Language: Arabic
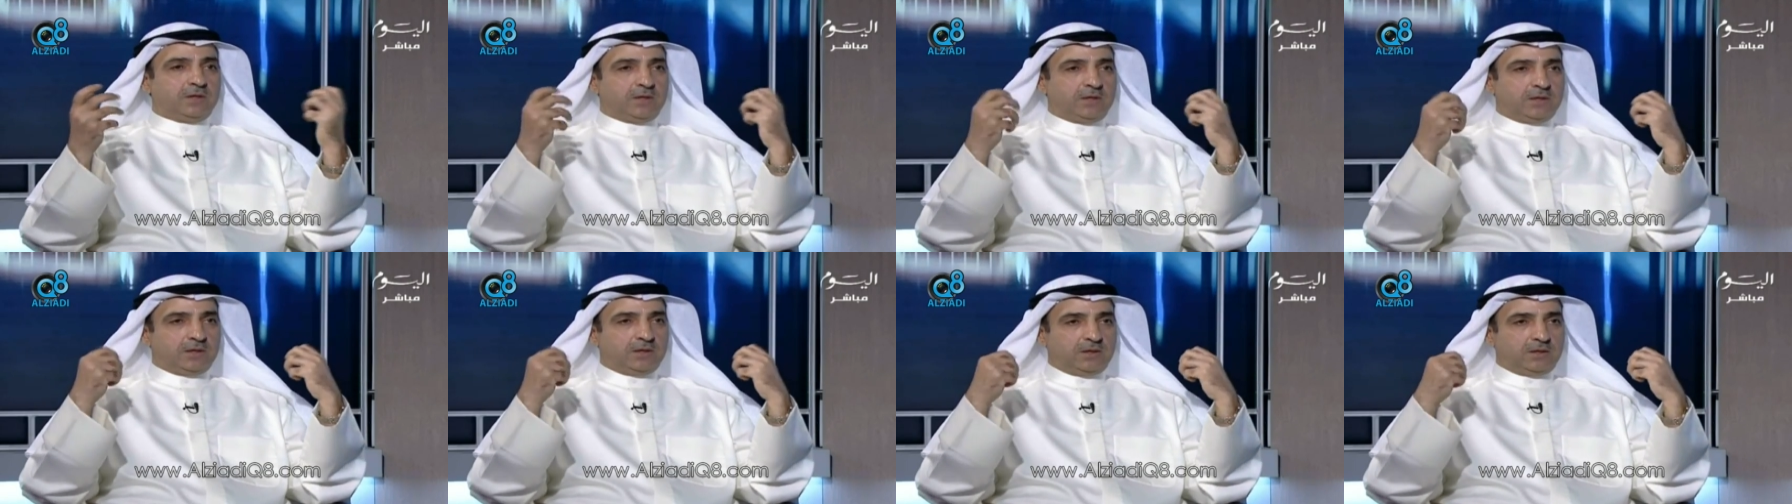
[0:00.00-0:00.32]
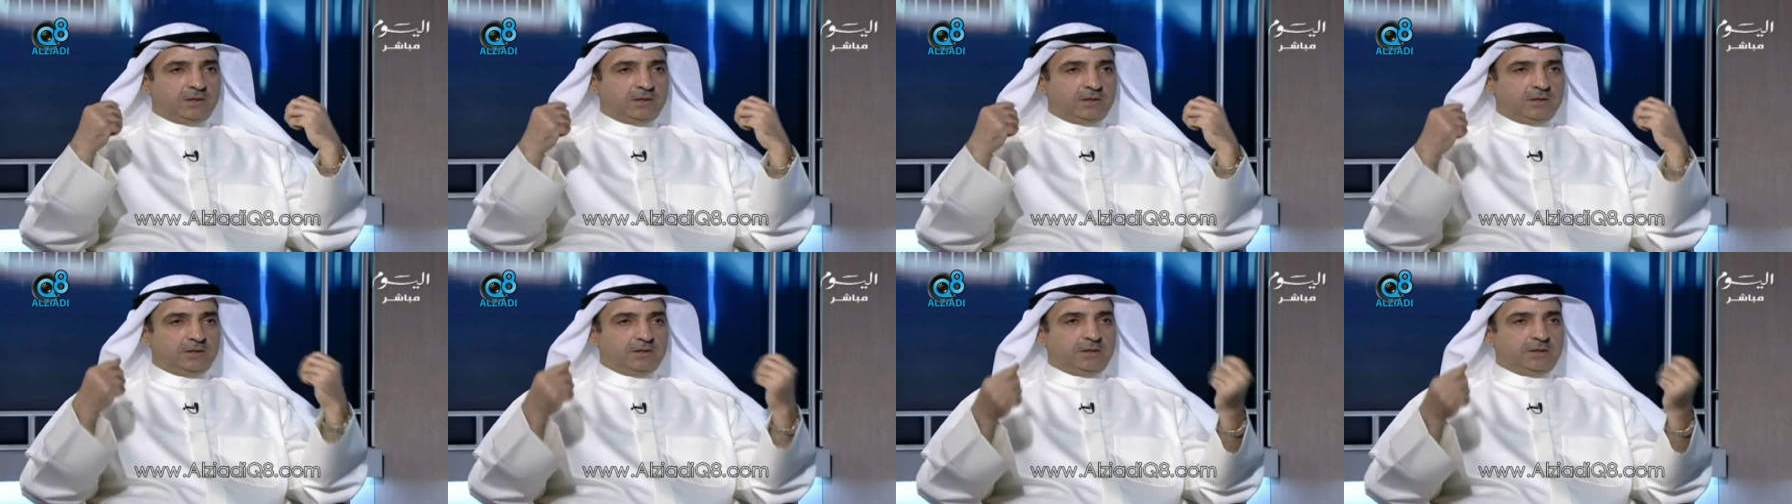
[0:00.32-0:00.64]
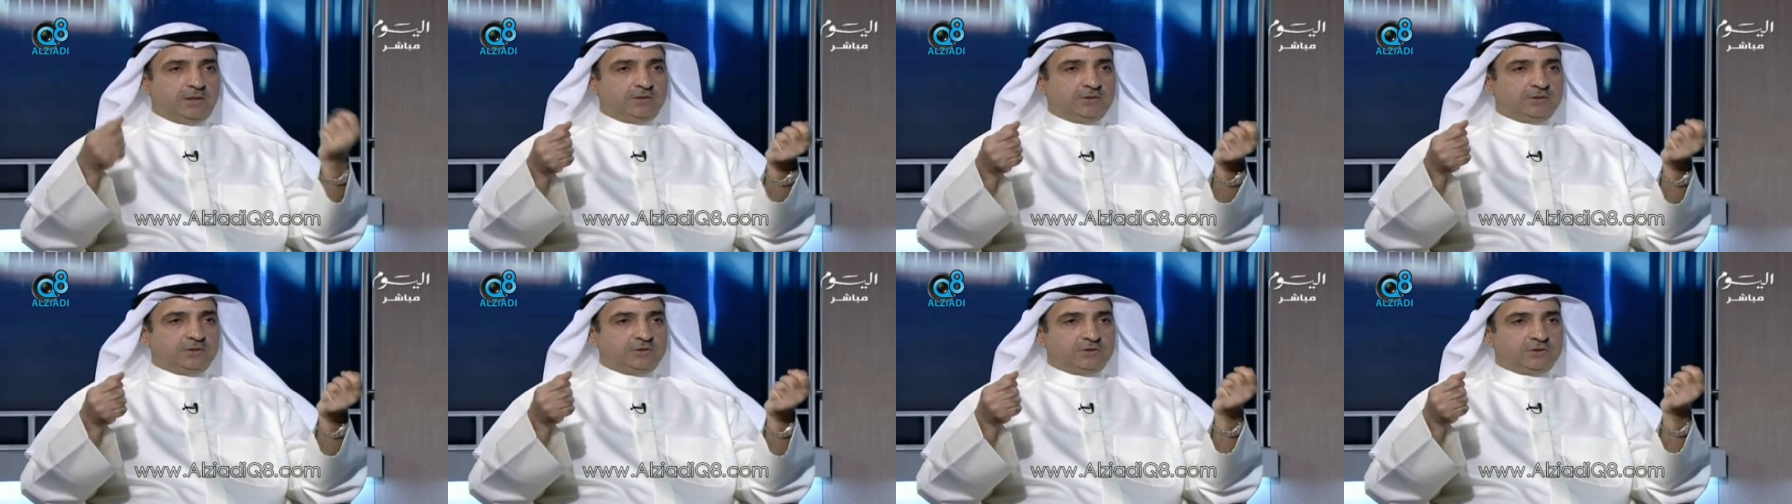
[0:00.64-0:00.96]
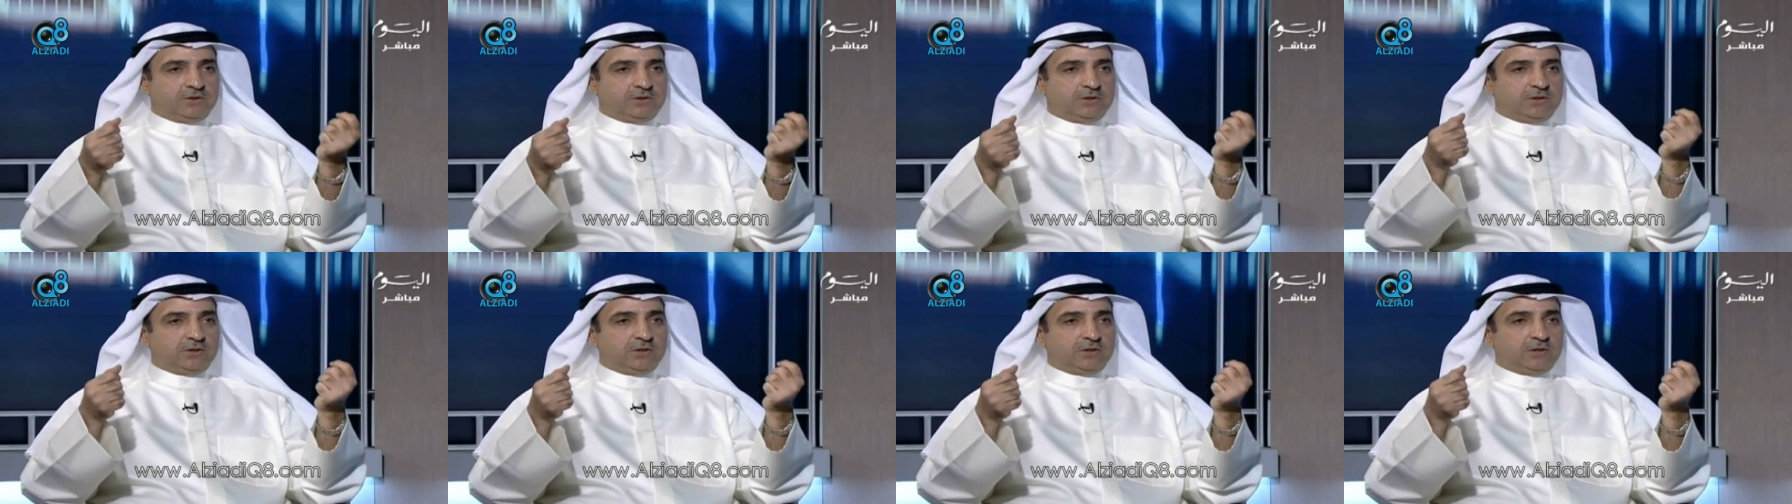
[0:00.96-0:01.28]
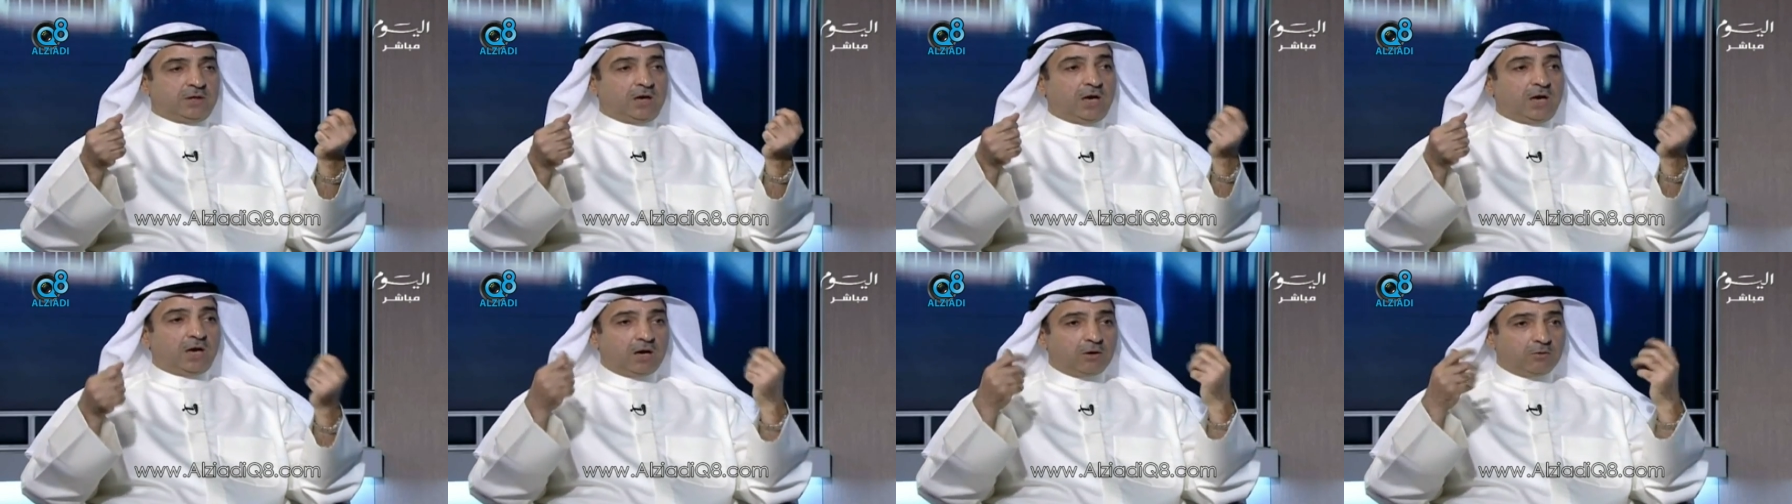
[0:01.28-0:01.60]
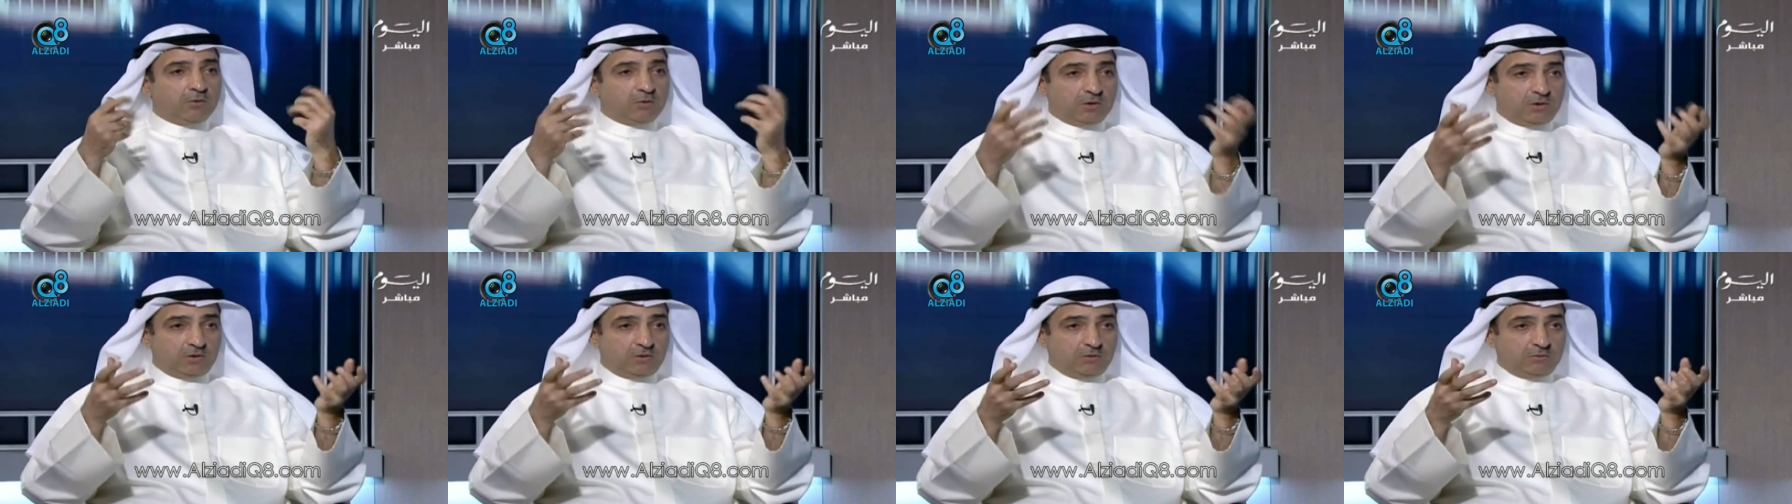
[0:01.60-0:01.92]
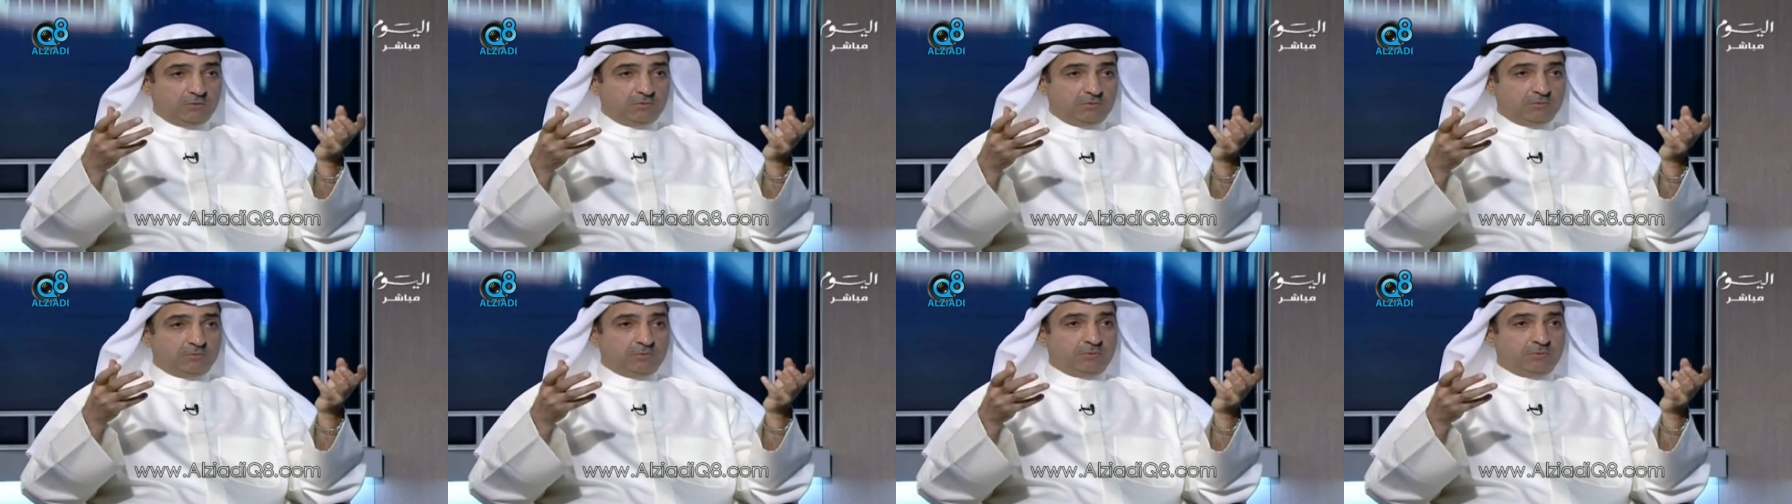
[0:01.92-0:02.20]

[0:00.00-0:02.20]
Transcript: آه، يعني آه، حاولوا